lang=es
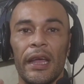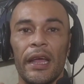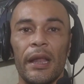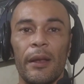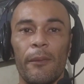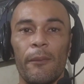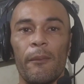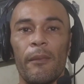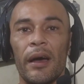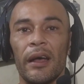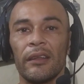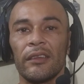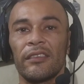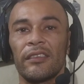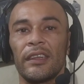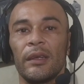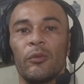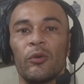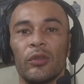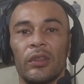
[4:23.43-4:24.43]
el
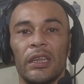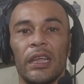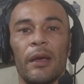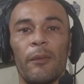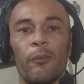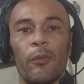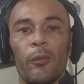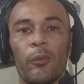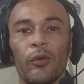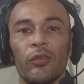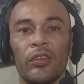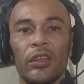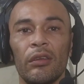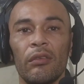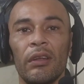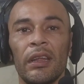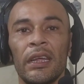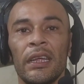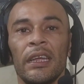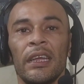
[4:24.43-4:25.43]
máximo tiempo
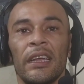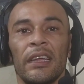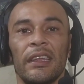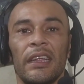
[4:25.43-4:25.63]
posible,